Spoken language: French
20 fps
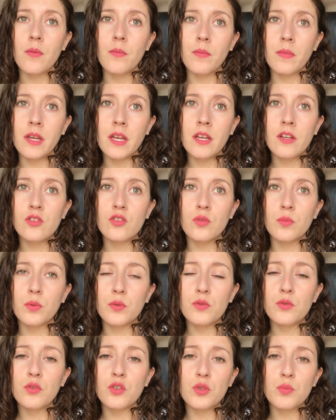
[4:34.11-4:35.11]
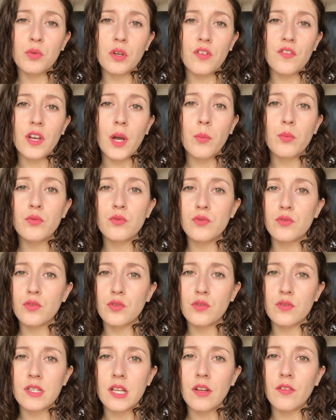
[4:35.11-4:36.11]
mais je pense que je pourrais faire plus
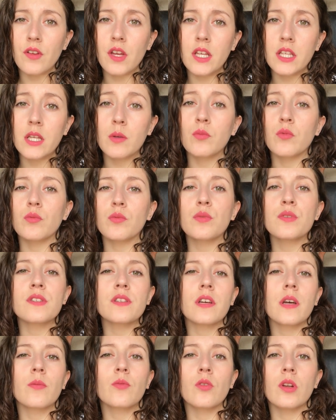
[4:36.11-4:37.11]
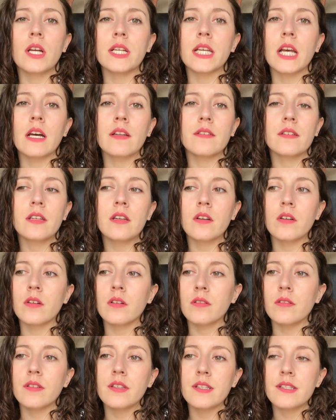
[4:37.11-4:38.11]
de choses avec et mon but, c'est quand même de la garder
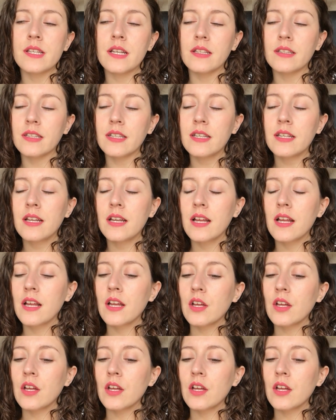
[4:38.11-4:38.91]
euh, des années.